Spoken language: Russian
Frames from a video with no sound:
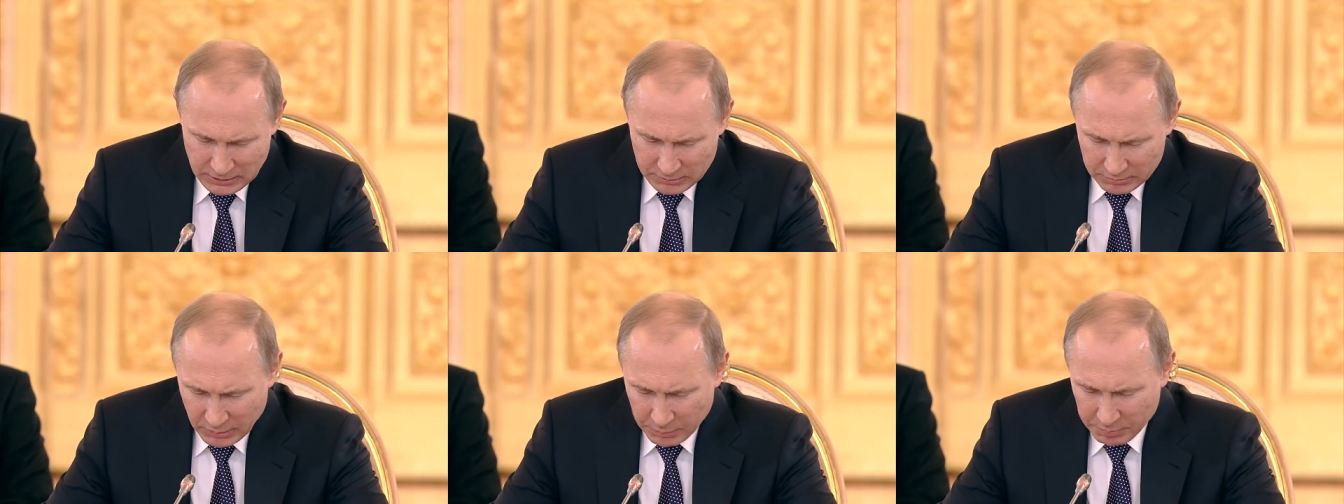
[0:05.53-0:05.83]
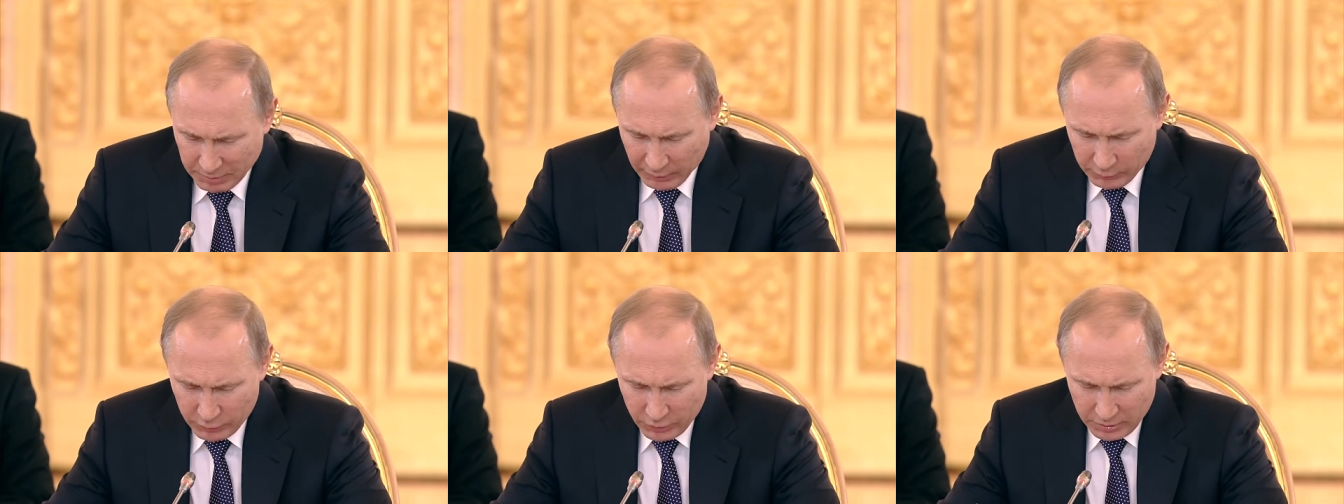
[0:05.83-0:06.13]
Мы
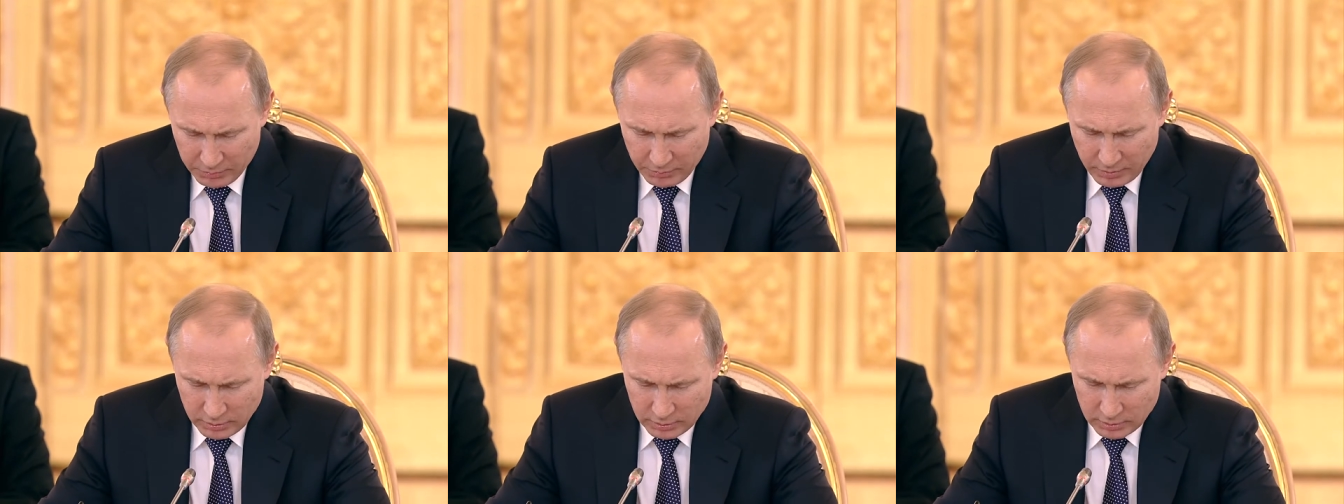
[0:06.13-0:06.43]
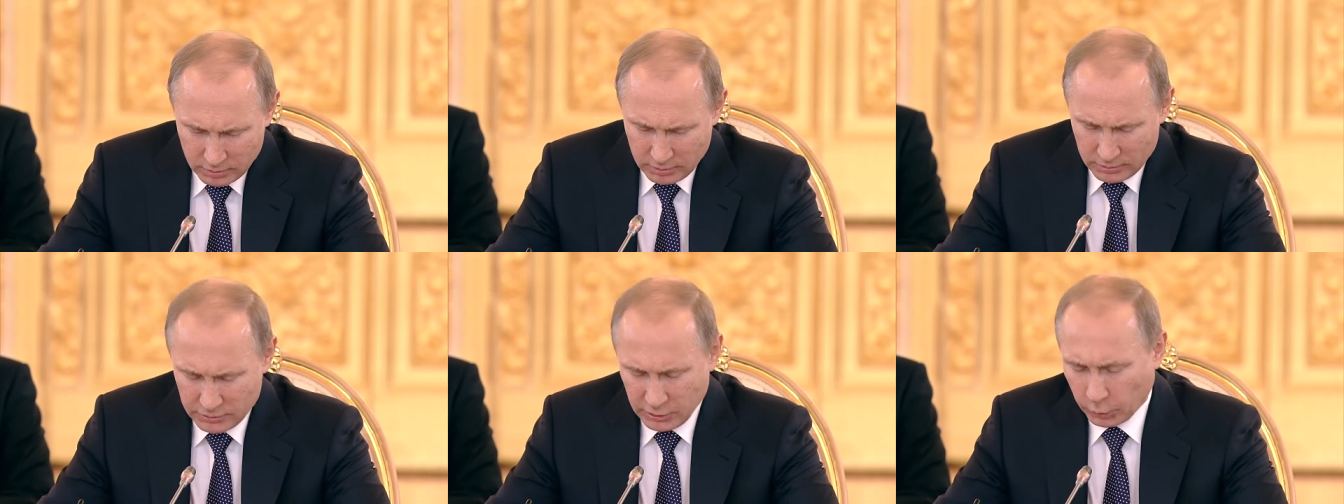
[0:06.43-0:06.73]
проводим
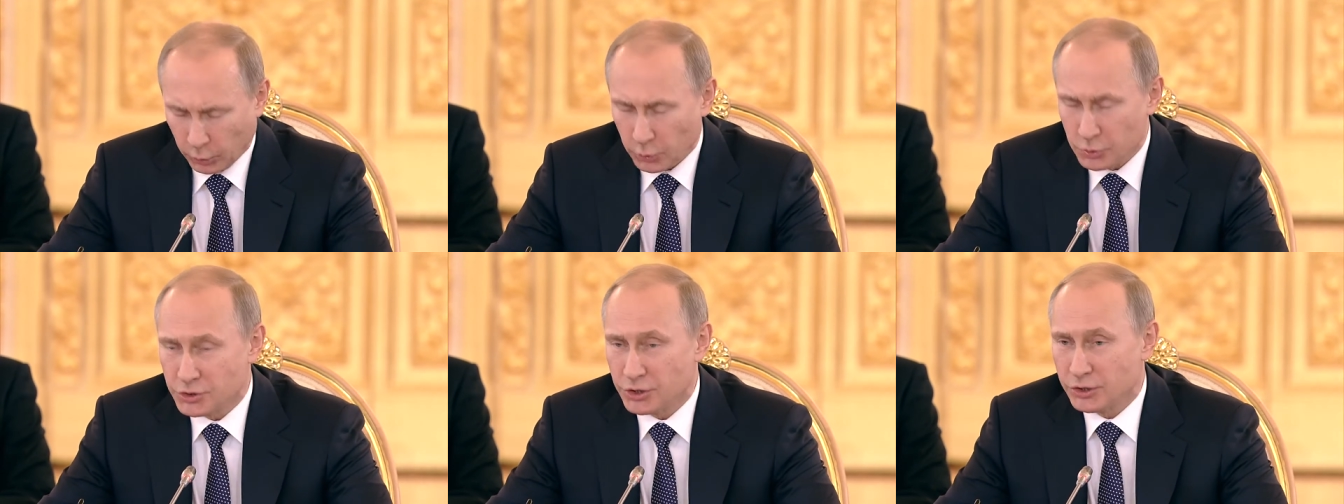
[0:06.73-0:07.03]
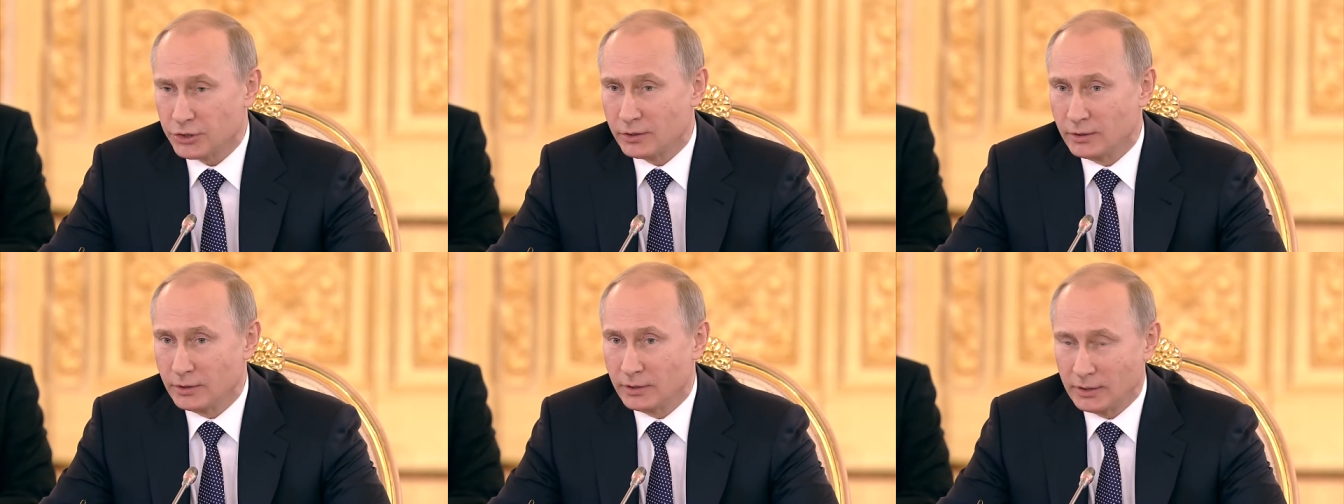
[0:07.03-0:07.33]

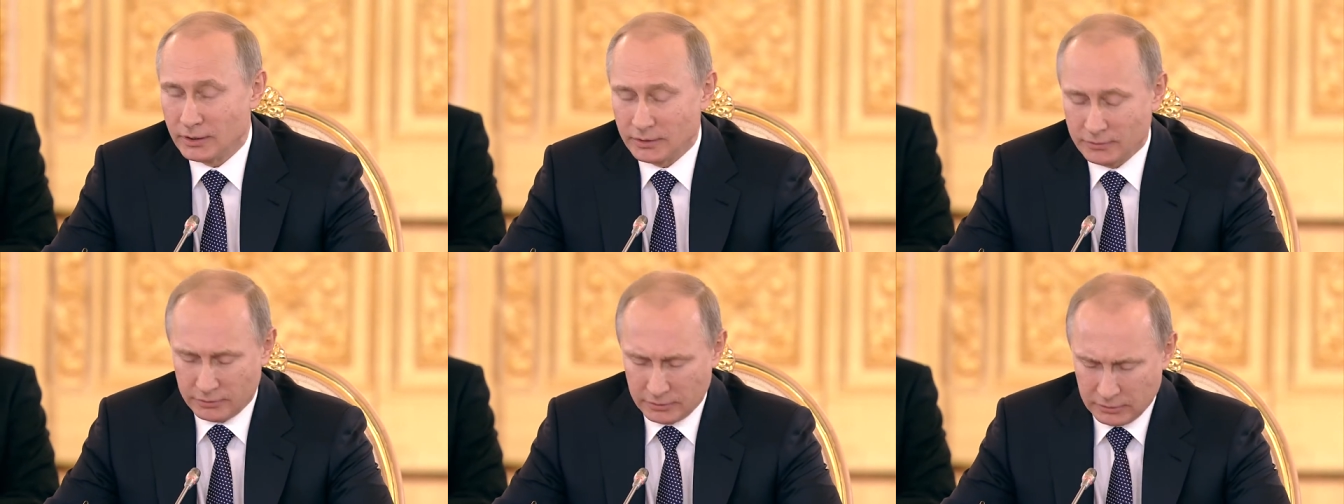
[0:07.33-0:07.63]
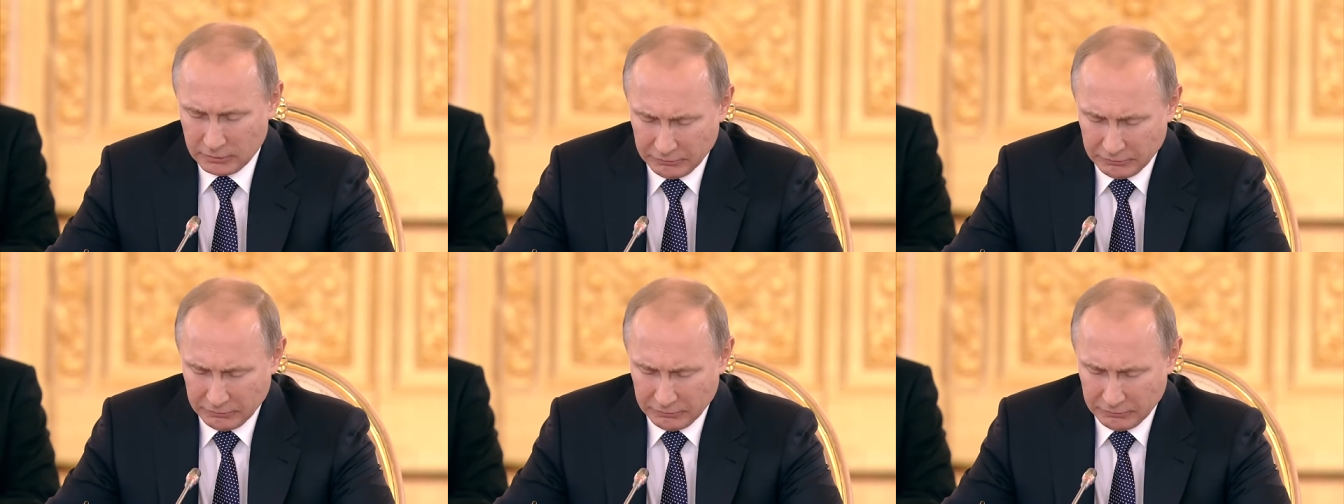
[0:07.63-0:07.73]
заключительное